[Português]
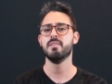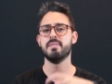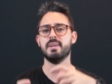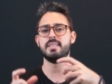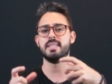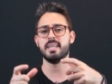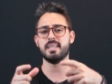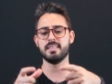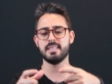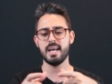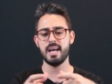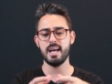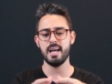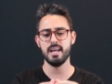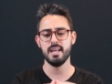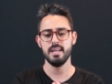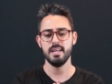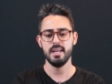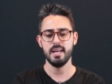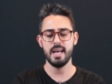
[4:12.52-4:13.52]
vai ter que
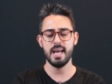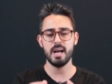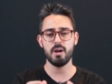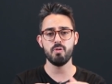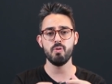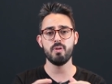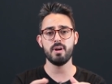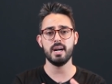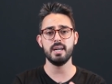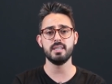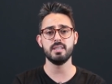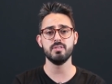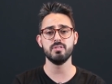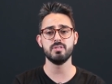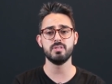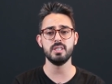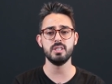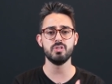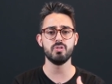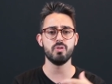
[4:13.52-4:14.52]
estar tá, é, com o
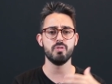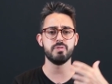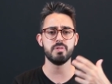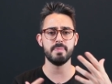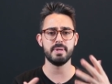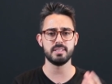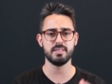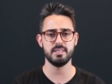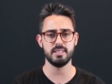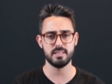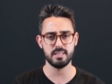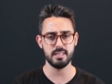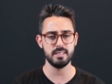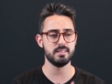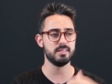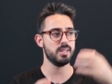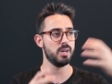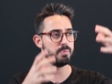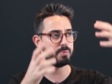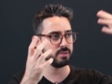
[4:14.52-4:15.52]
cartãozinho de confirmação da
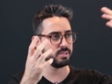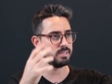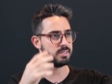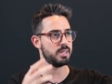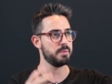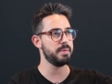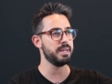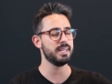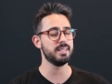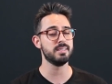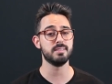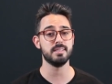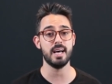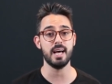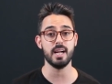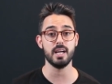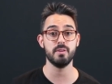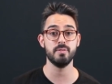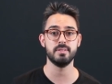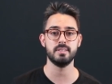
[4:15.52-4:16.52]
inscrição para você saber que
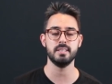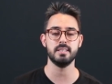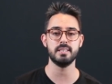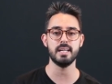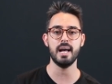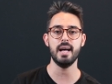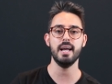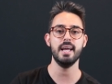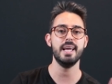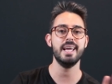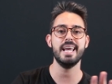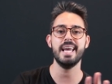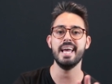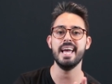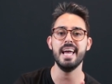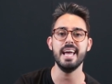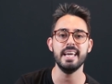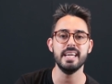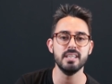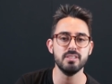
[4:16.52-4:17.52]
sala que você está.
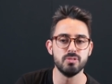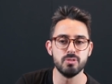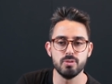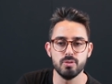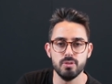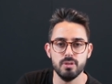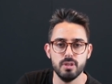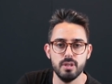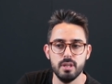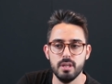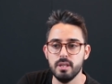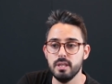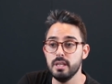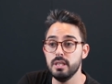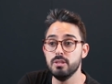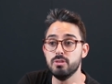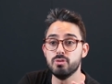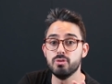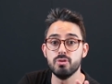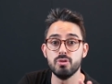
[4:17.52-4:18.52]
É isso.
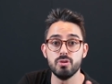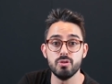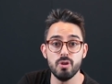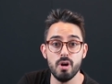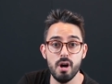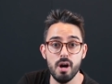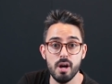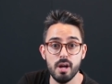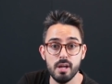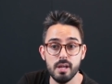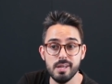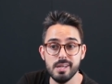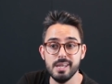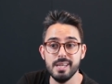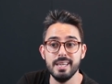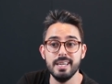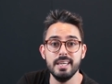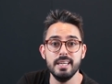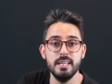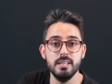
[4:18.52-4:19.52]
E só.
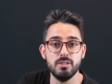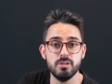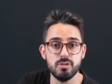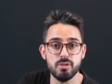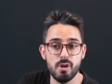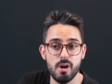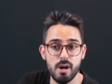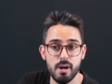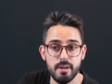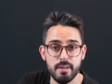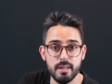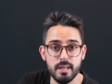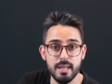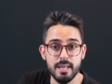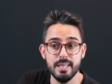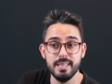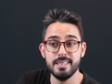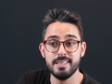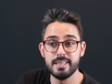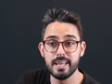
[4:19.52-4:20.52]
E só.
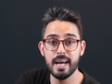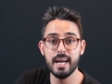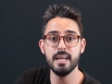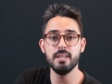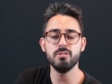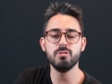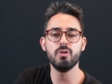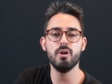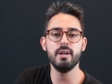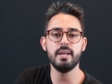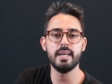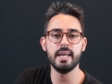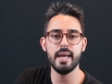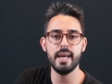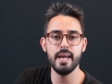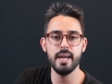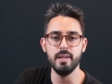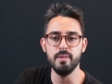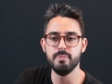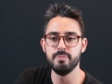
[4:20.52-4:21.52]
Tanto
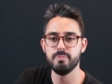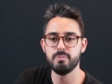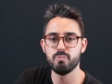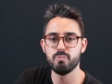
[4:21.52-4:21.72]
que,